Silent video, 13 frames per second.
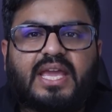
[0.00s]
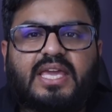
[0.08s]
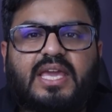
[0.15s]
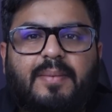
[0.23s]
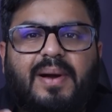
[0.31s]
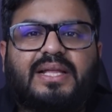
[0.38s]
एक
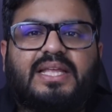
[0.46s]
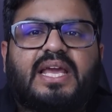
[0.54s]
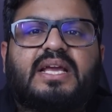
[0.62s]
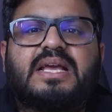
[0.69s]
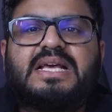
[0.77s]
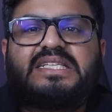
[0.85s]
के बाद
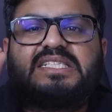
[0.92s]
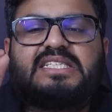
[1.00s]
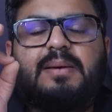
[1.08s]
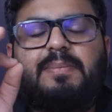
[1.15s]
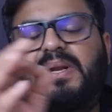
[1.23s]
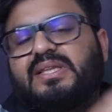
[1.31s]
एक
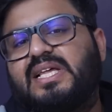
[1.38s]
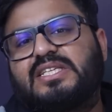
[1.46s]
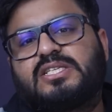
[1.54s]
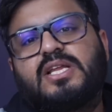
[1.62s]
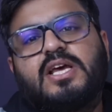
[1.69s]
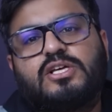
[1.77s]

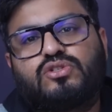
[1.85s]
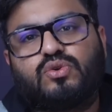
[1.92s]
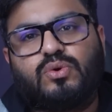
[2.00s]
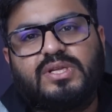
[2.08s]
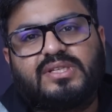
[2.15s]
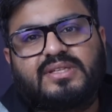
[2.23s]
जबरदस्त
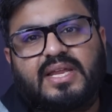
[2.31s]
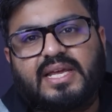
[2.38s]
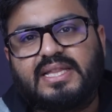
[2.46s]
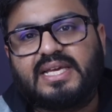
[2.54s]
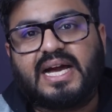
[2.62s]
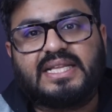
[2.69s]
स्टोरीज
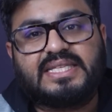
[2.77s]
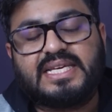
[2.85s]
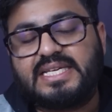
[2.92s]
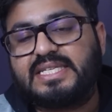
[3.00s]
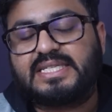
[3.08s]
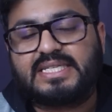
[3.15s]
करके दिखाती
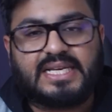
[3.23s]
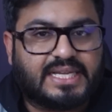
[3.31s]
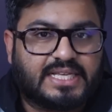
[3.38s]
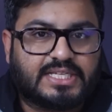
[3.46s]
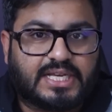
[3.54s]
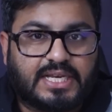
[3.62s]
है ईस्टर्न
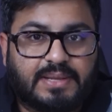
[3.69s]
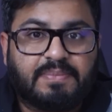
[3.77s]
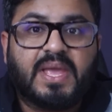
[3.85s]
एज के लिए